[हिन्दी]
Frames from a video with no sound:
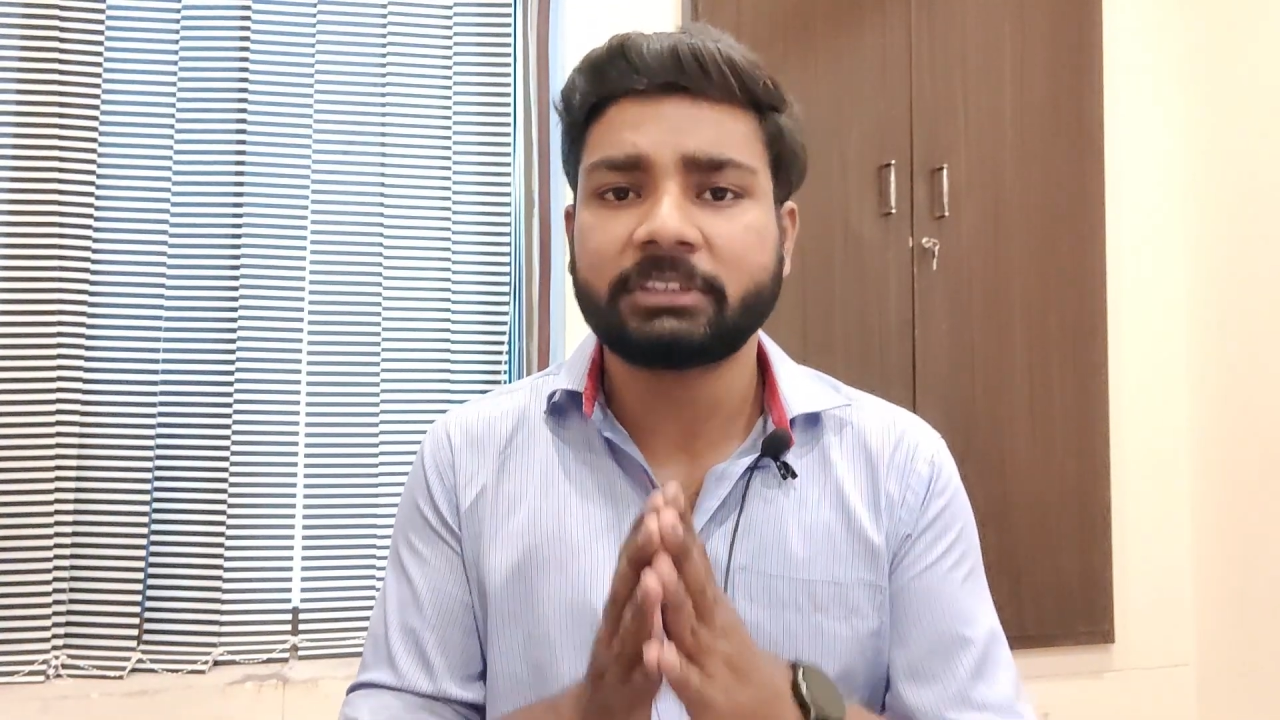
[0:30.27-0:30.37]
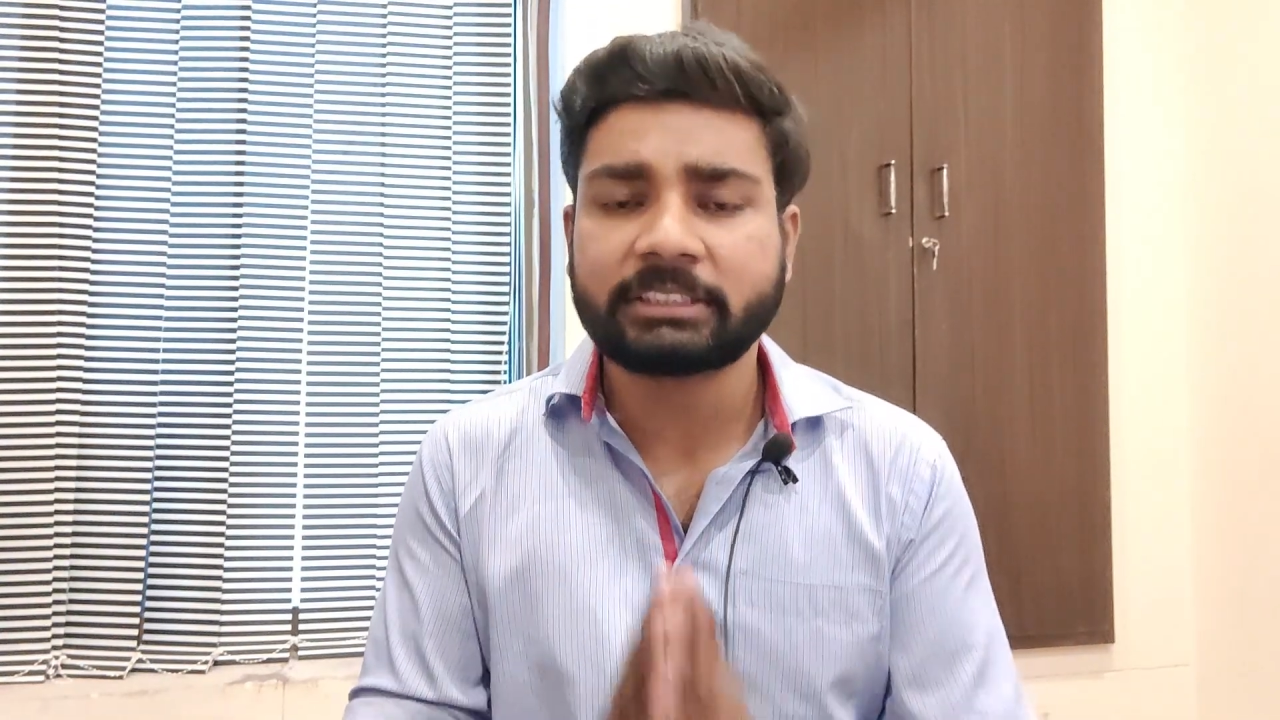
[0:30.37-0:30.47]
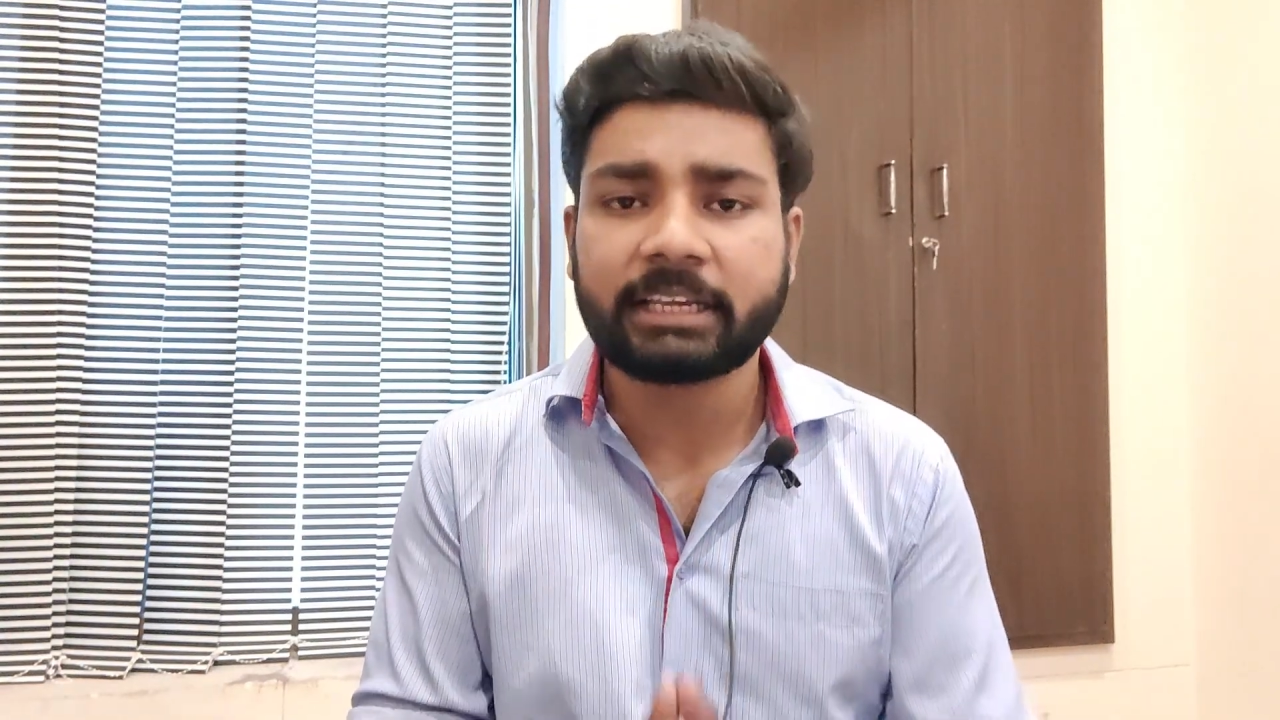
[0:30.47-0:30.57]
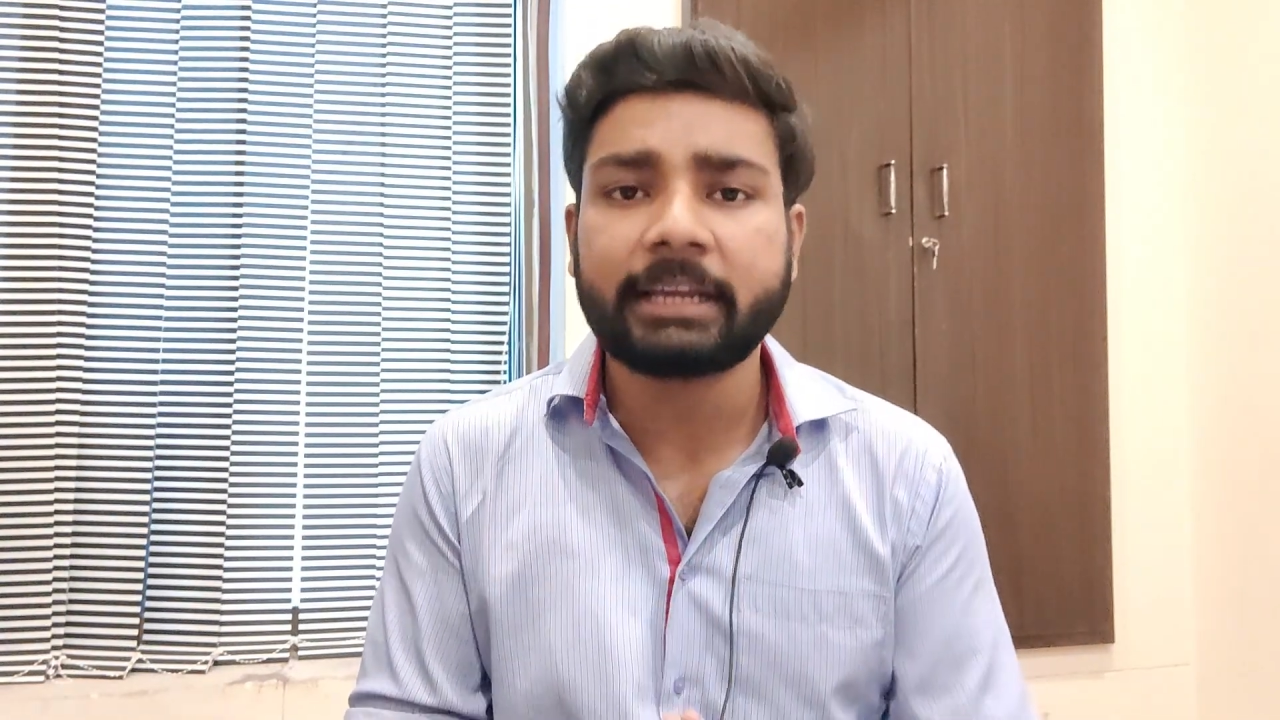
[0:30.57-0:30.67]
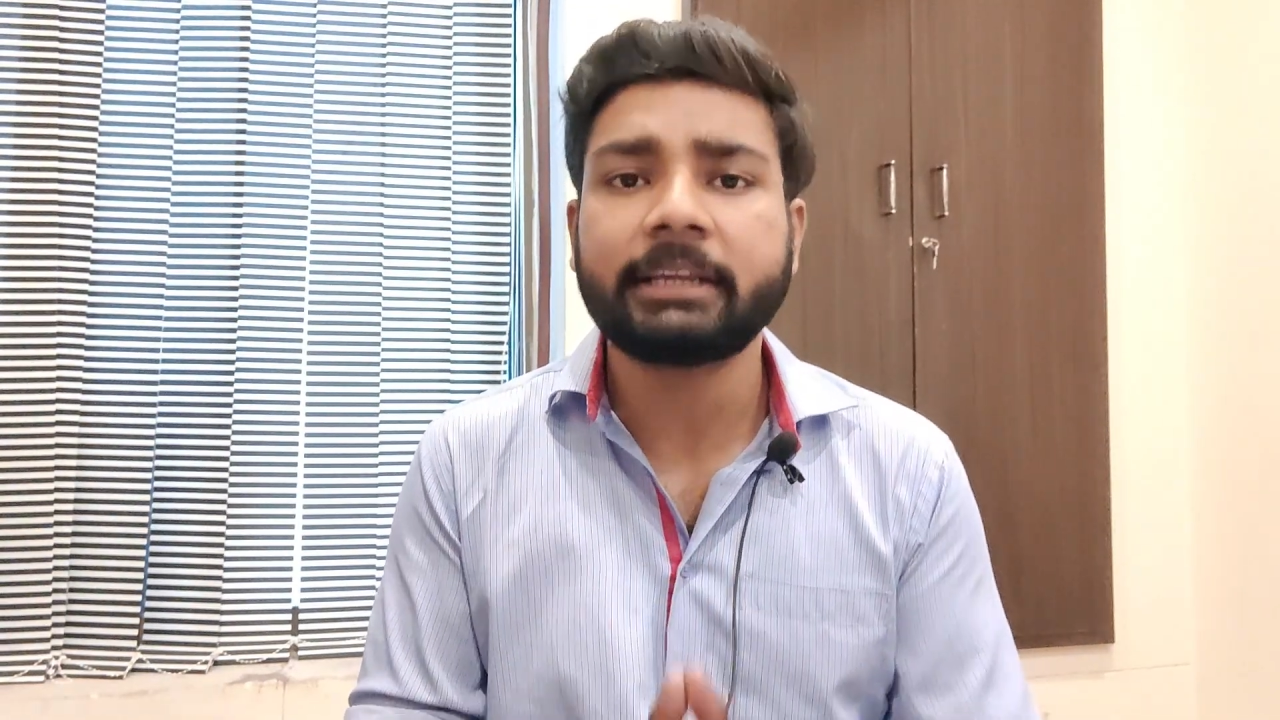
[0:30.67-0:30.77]

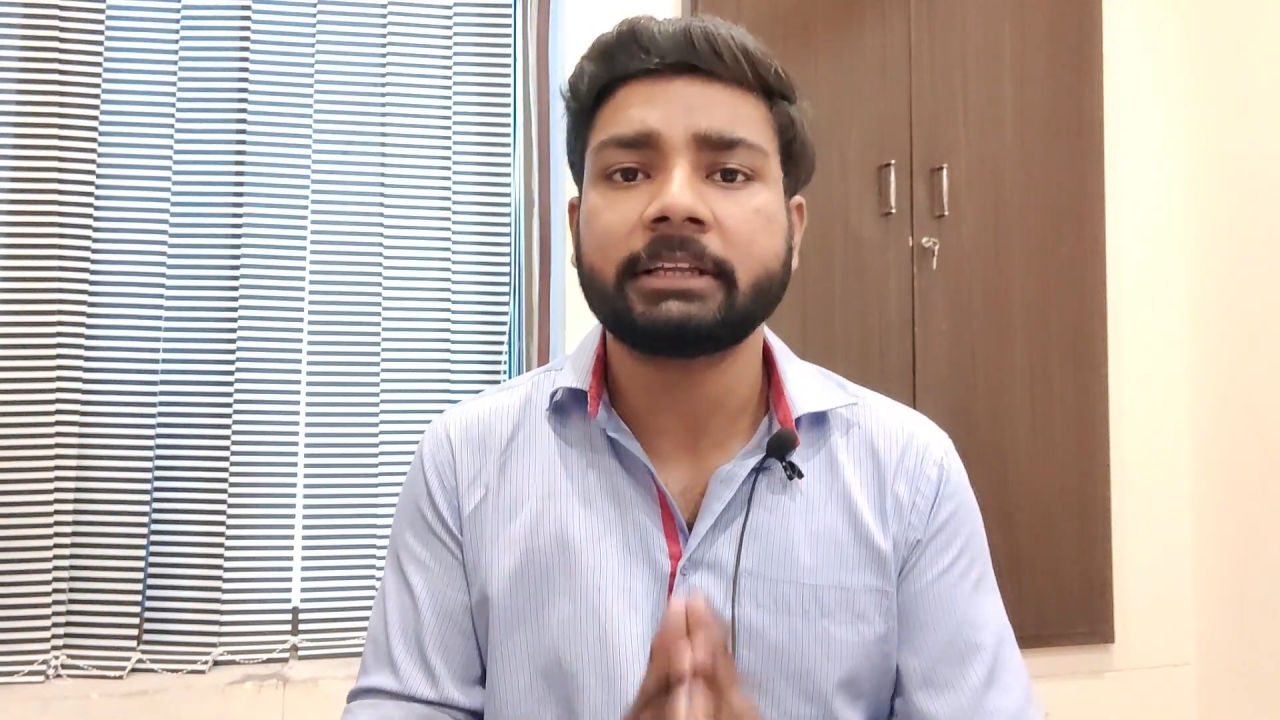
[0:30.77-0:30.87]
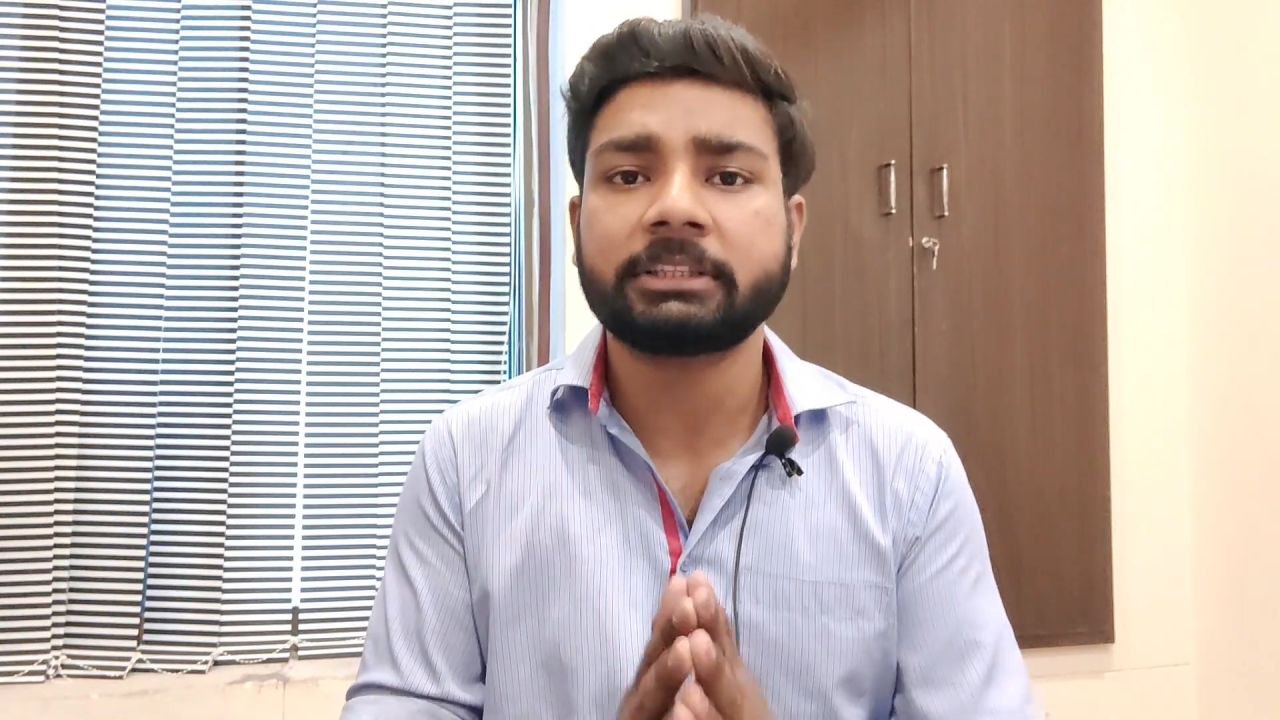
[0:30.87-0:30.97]
फिजाई